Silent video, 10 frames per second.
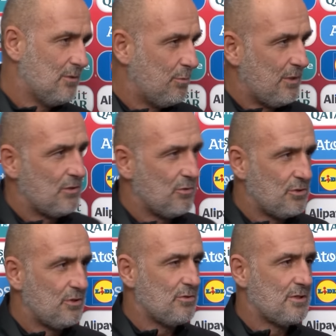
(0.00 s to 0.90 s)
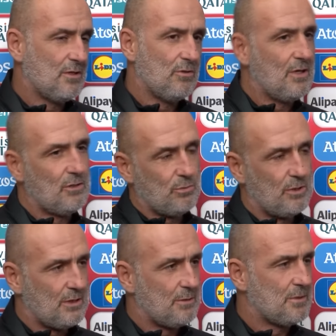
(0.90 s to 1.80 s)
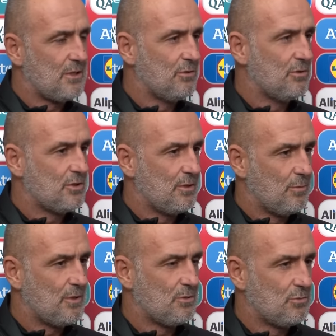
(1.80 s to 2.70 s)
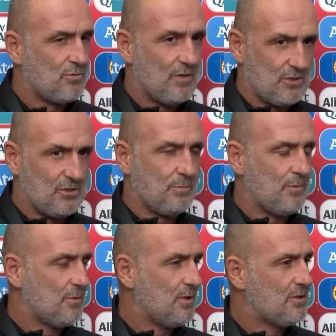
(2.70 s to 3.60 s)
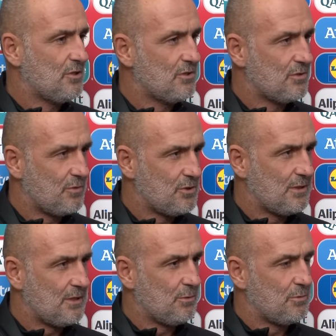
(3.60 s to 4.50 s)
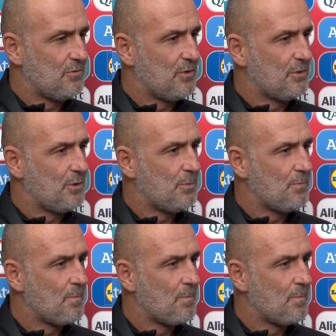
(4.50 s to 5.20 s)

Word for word: umiejętności to jest jedno, ale tutaj na tym stadionie trzeba bardzo dużo walczyć i mam nadzieję, że właśnie tak to będzie wyglądało